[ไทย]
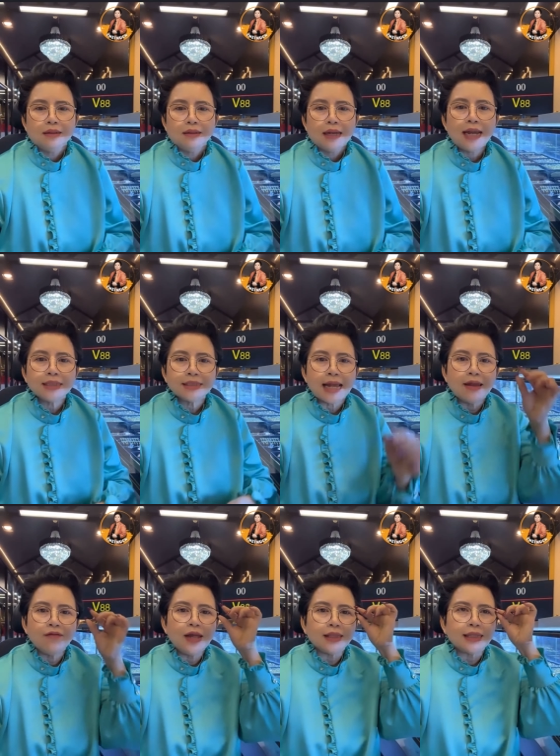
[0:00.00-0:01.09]
ให้ใส่แว่น
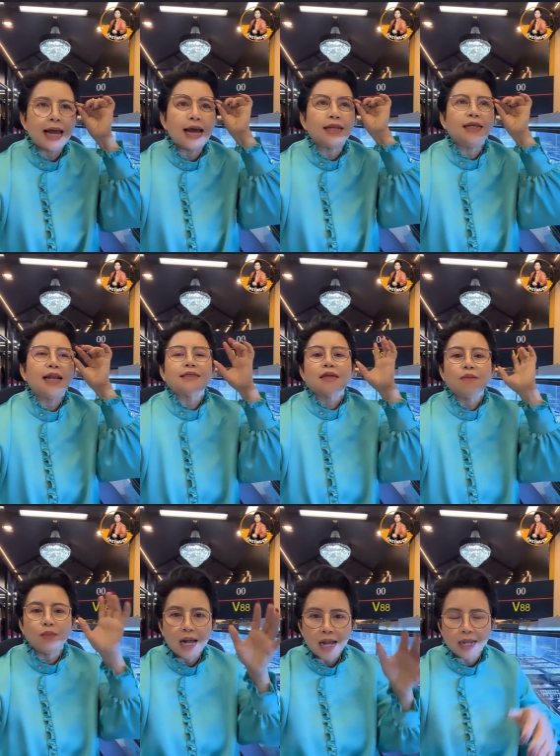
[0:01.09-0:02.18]
ตาที่ ทัน สมั
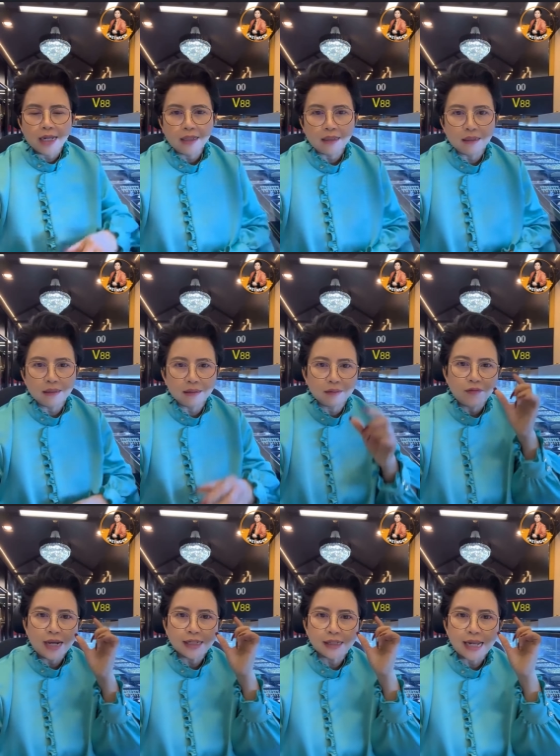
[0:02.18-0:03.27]
ยแว่น
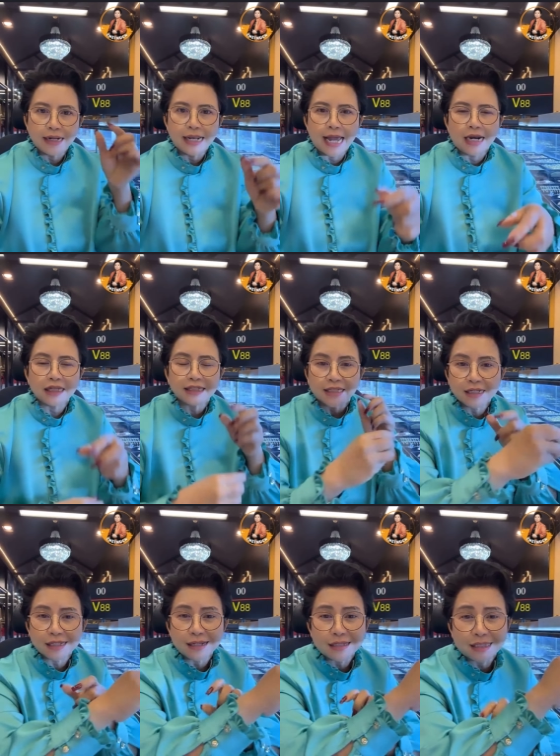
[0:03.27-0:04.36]
กันแดดแล้วใส่เสื้อเชิ้ต
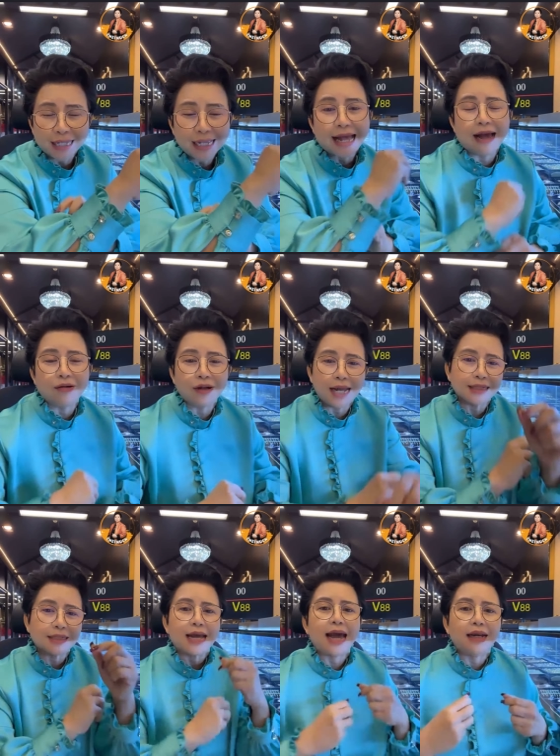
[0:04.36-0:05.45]
สีขาวก็ได้สัก
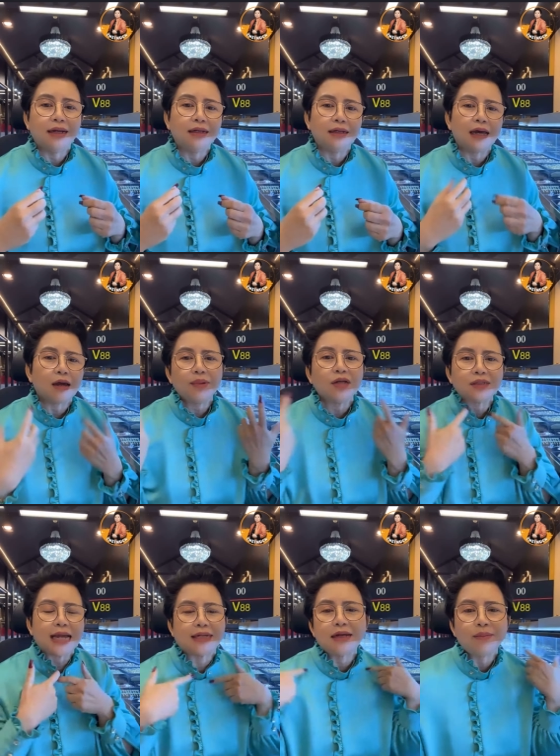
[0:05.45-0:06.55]
อันหนึ่งแล้วก็ไม่ต้องใส่เครื่
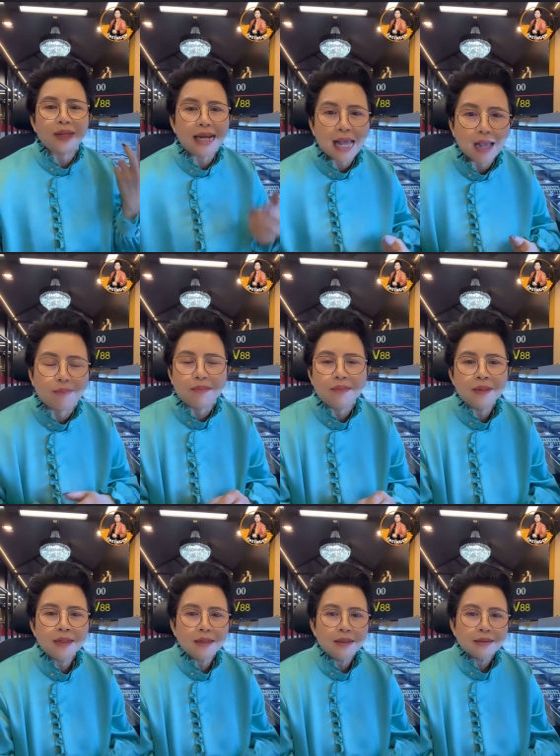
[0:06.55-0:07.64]
องประดับ
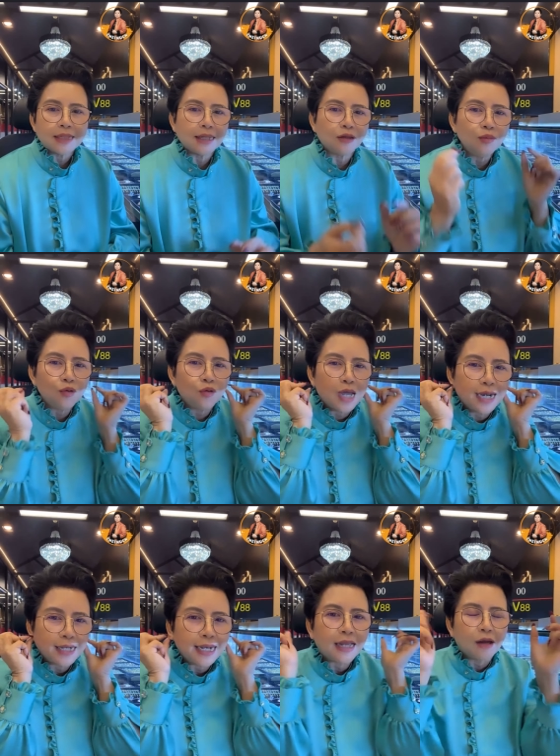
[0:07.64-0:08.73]
ใส่ตุ้มหูอันเล็ก
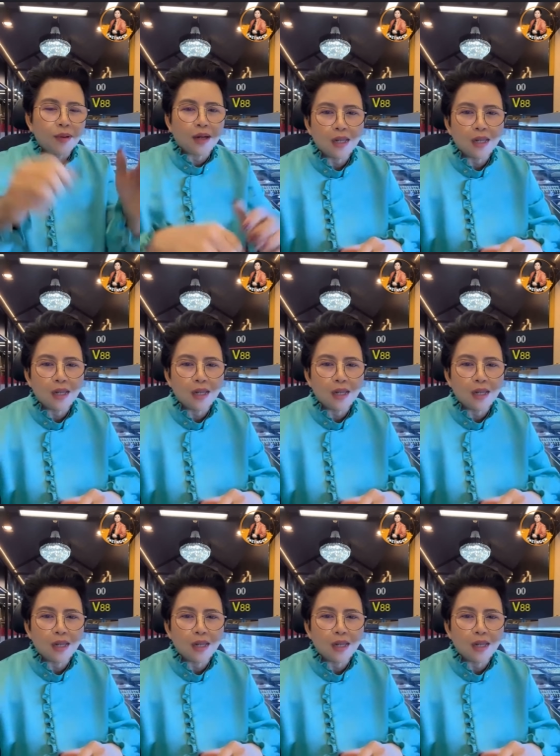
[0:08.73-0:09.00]
ๆ ก็พอ